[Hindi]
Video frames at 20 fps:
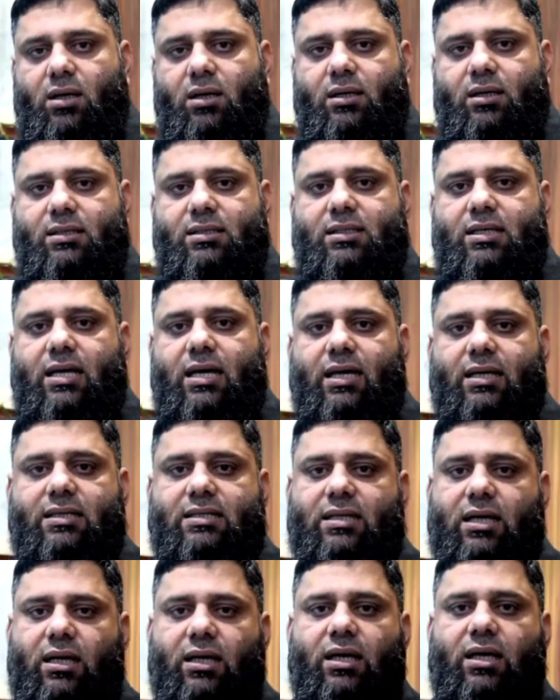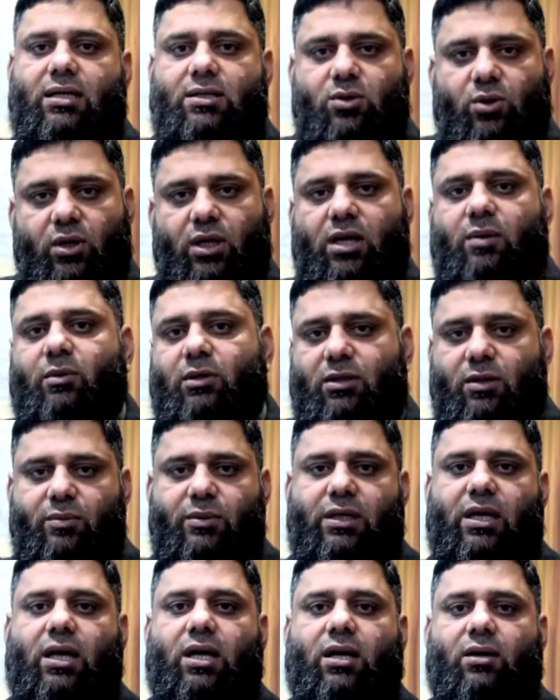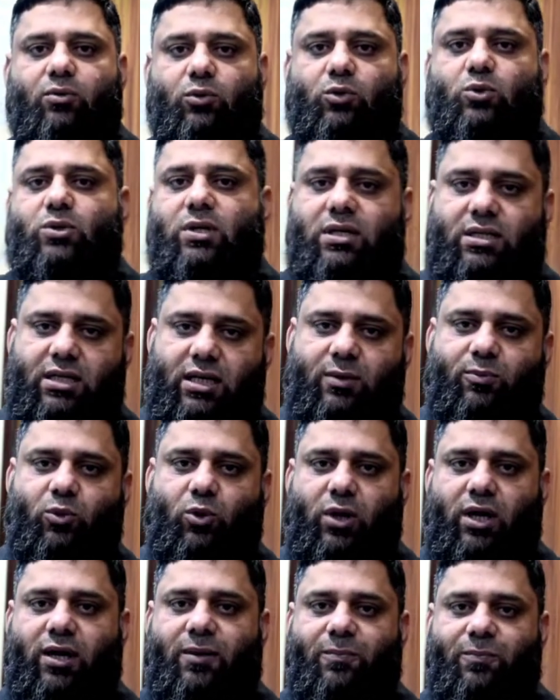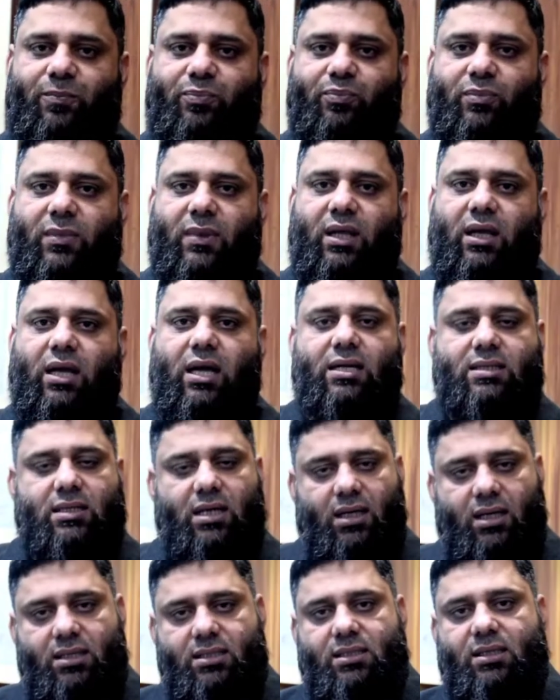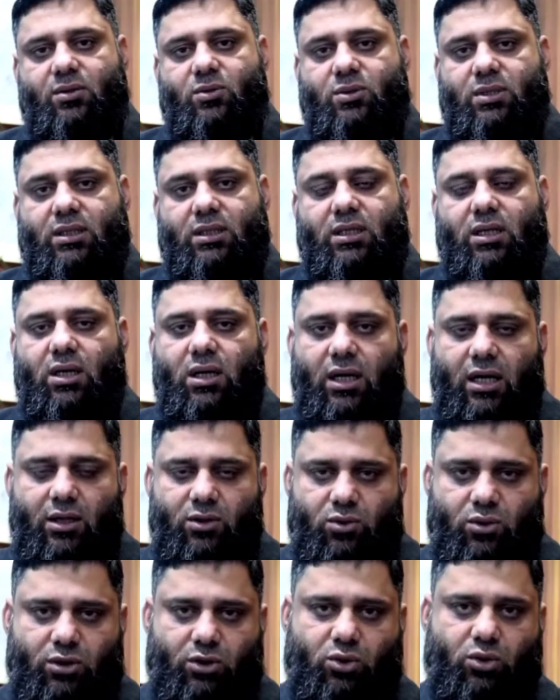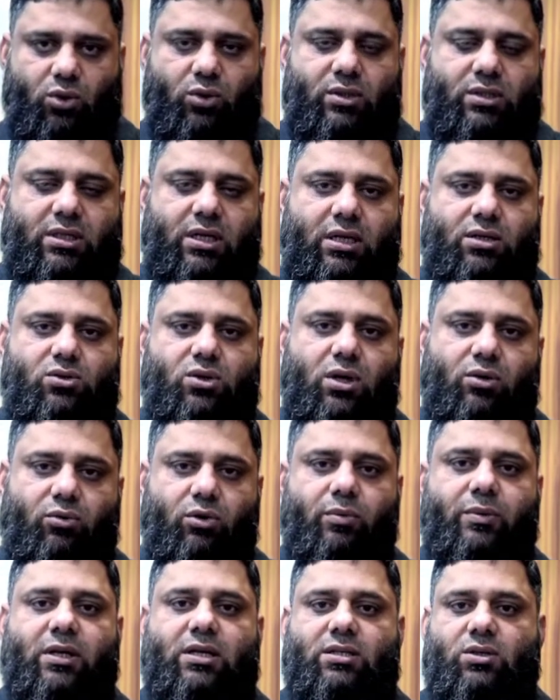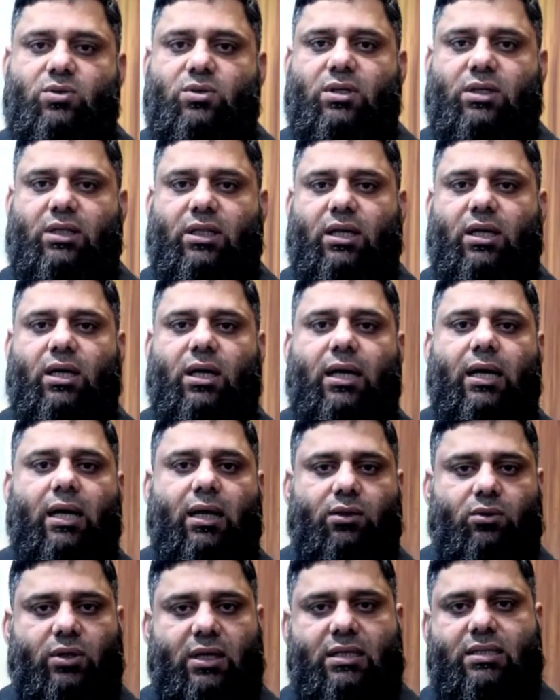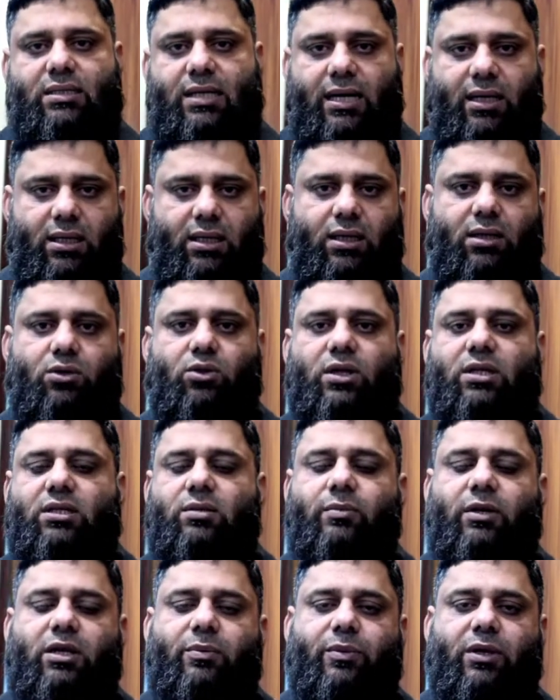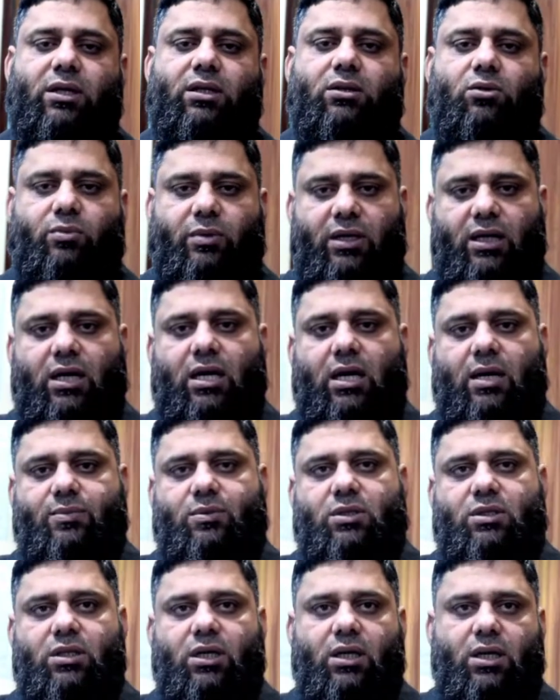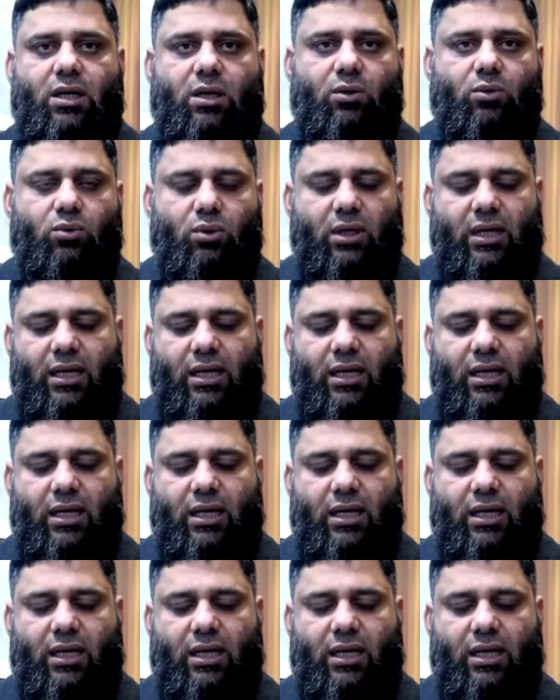किसी एक इंसान के अच्छा होने का मतलब ये है कि वो दूसरा इंसान बुरा है ऐसा अर्गज़ नहीं हो सकता क्योंकि दोनों इंसान जो हैं वो भी अच्छे हो सकते हैं तो आइंस्टाइन की कोटेशन मैंने पढ़ी तो मैंने कहा आपसे शेयर कर लूँ